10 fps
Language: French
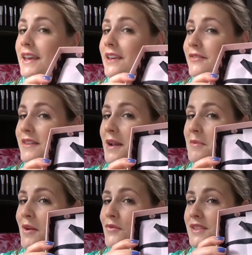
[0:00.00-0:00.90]
Et
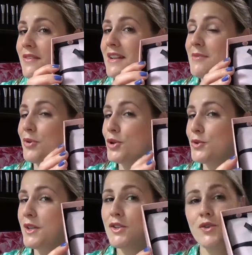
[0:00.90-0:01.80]
finalement, vous avez les
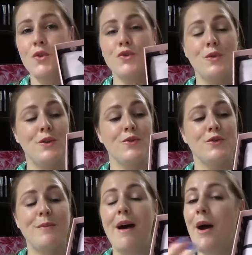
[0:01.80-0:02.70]
produits qui sont
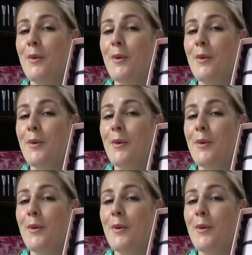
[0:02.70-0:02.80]
soigneusement